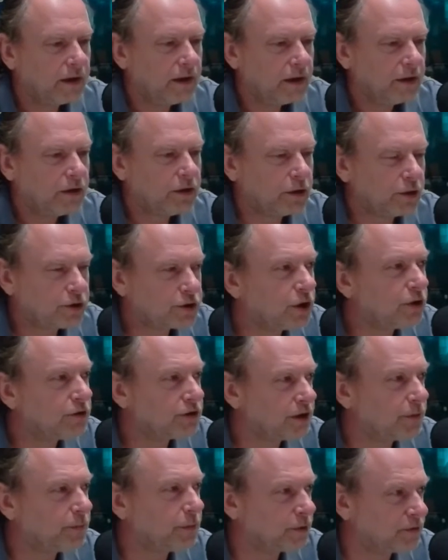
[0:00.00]

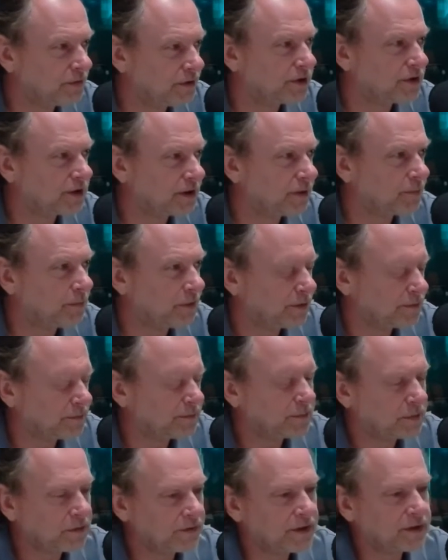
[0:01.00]
kroczące podwyżki, bo
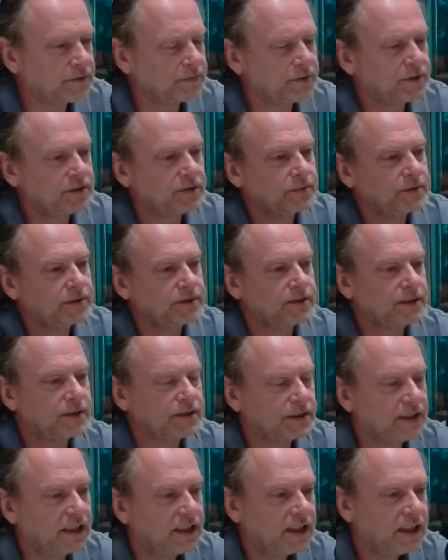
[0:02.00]
powiedzmy sobie
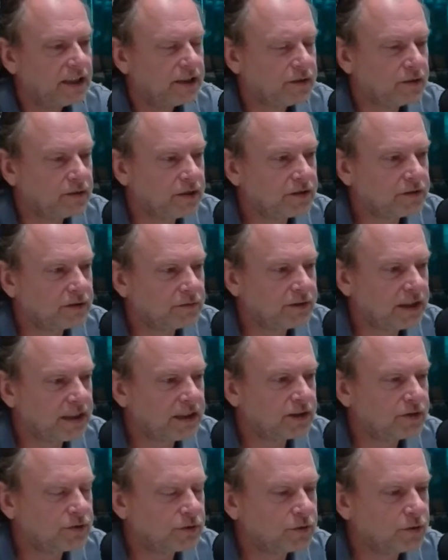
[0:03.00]
szczerze, to nie są
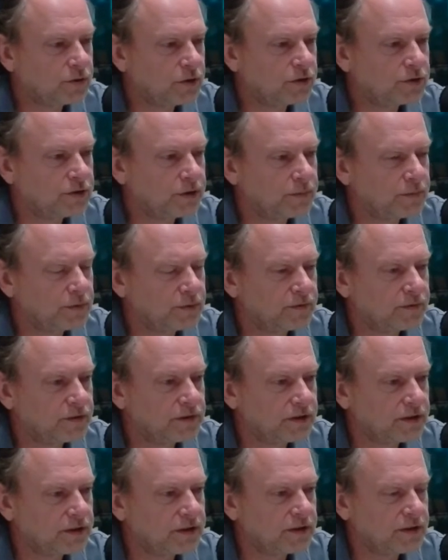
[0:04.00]
takie szokujące
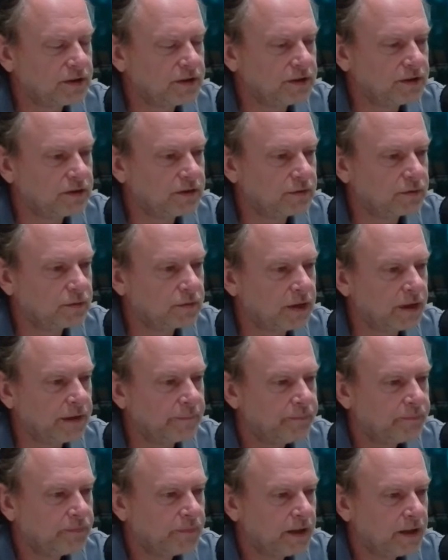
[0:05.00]
podwyżki, które
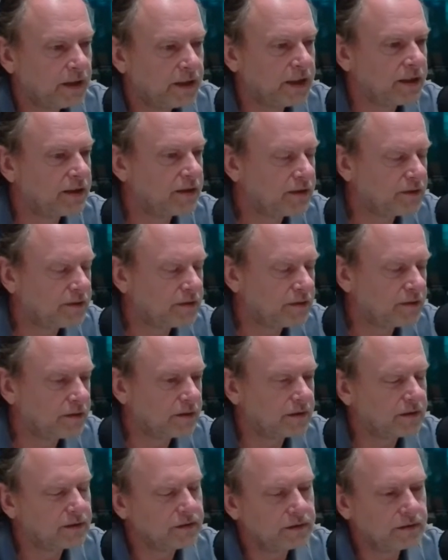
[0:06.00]
kiedyś e,
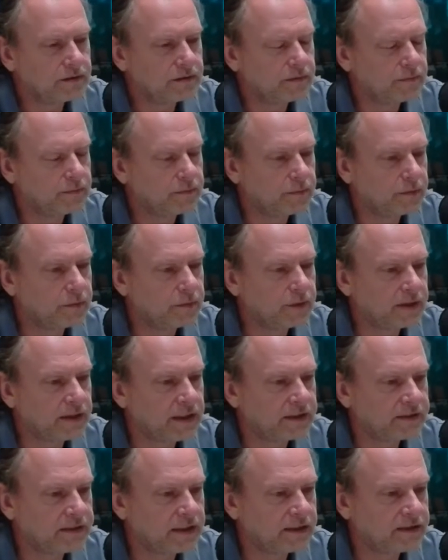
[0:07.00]
były
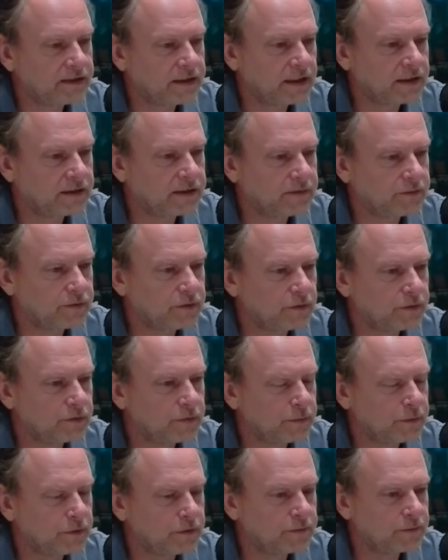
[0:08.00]
na stacjach, że w ciągu
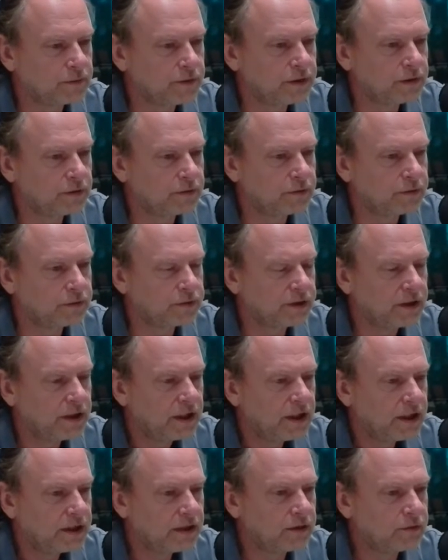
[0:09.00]
powiedzmy kilku czy
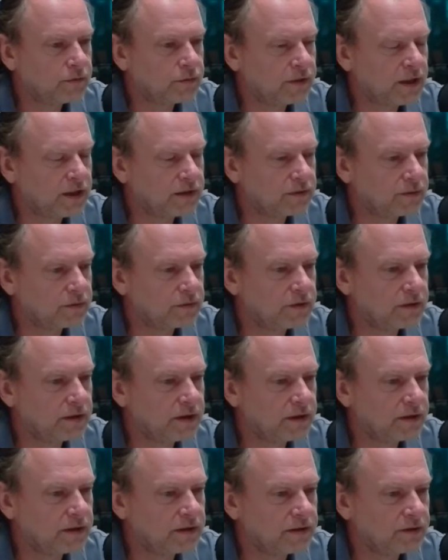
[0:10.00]
kilkunastu
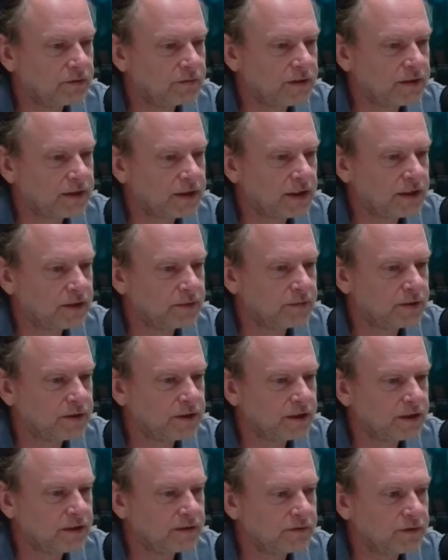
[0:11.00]
dni zauważaliśmy
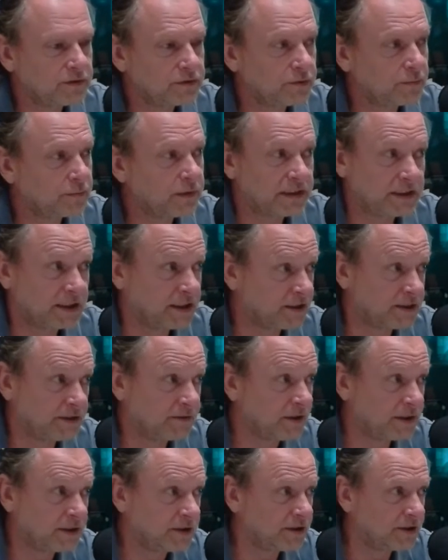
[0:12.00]
ceny wyższe
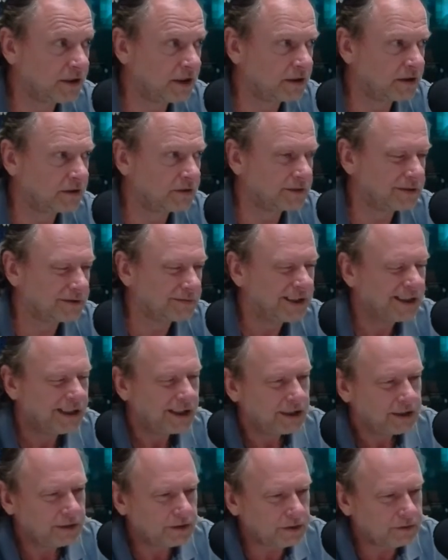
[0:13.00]
15-20 groszy.
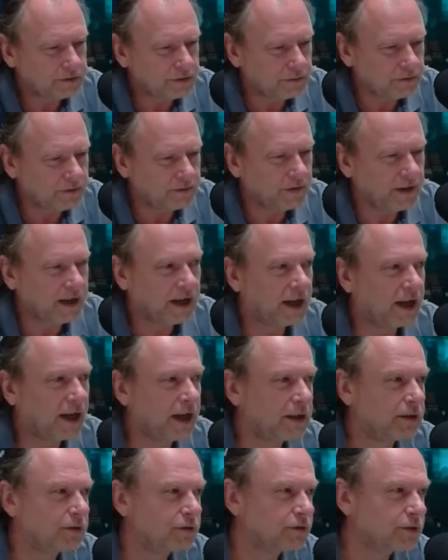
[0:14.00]
To są
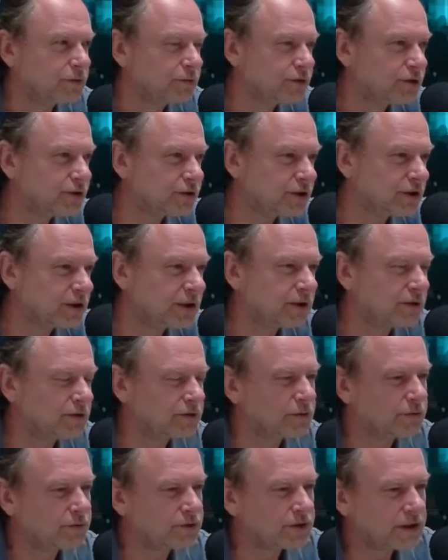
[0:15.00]
dwa, to są trzy, to
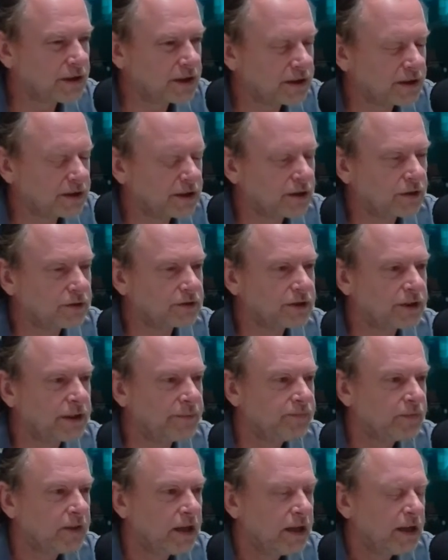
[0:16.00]
są cztery grosze.
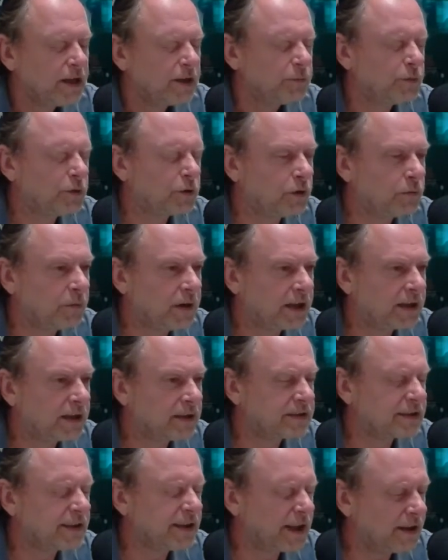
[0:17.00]
Biuro
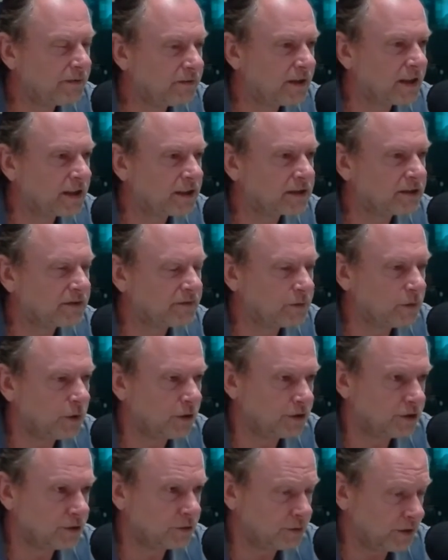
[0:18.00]
Maklerskie Reflex w
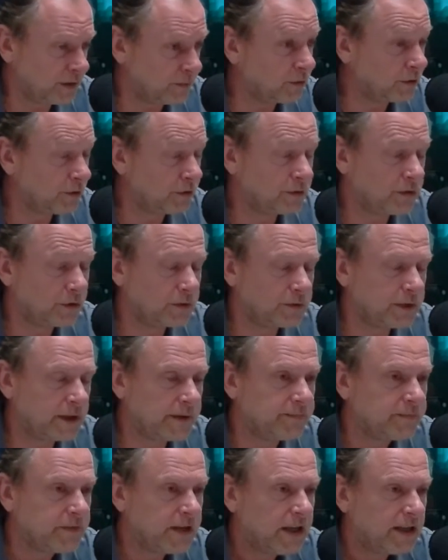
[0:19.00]
Łodzi, które monitoruje
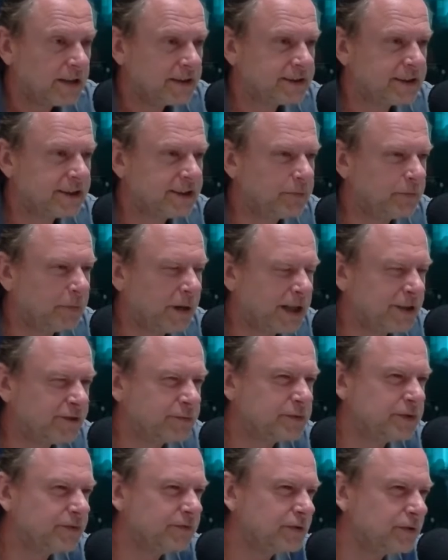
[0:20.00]
ceny paliw,
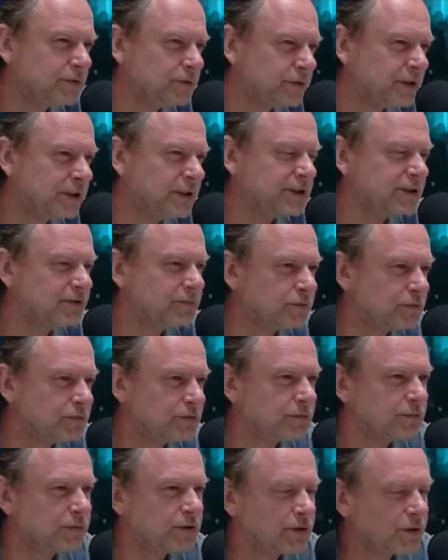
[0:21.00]
przewiduje, że w
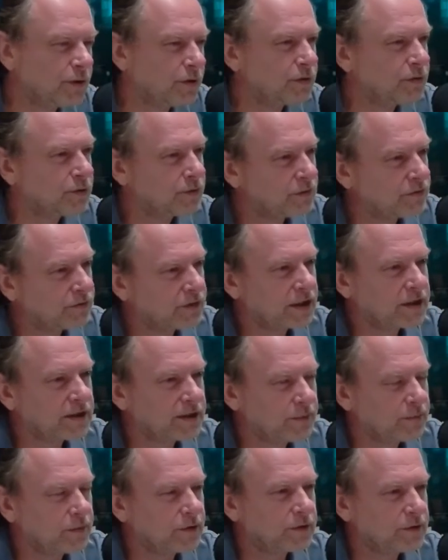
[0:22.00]
przyszłym tygodniu to
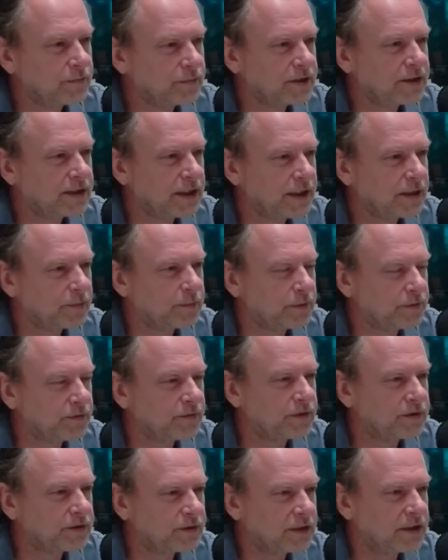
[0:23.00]
właśnie mogą być takie
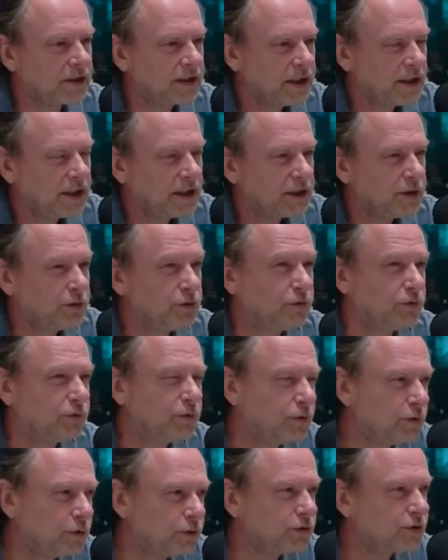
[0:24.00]
podwyżki
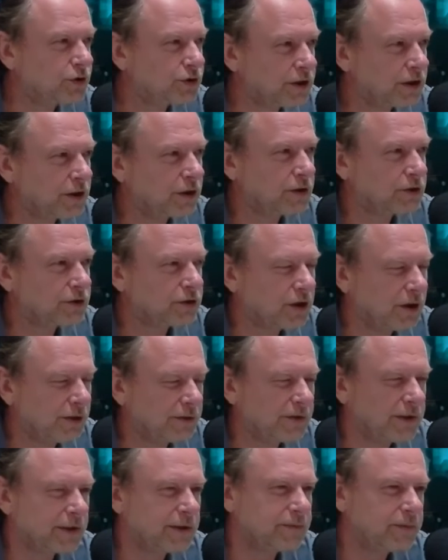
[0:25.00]
dwu,
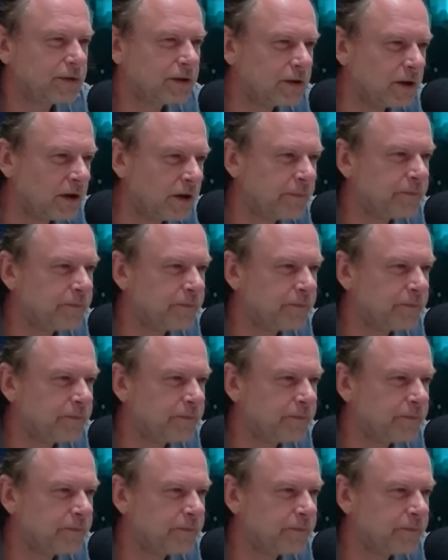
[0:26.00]
groszowe. No,